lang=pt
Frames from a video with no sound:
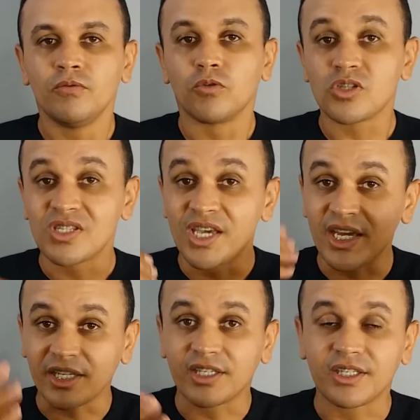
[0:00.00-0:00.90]

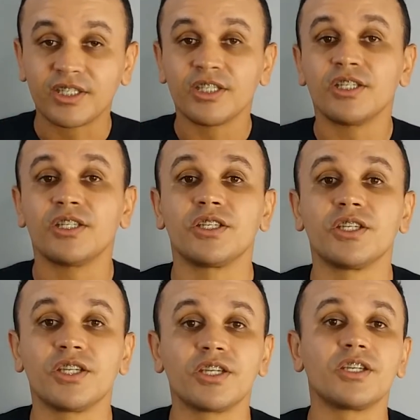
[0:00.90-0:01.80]
Você
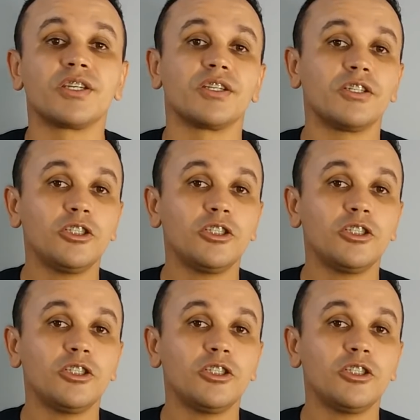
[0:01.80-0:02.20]
que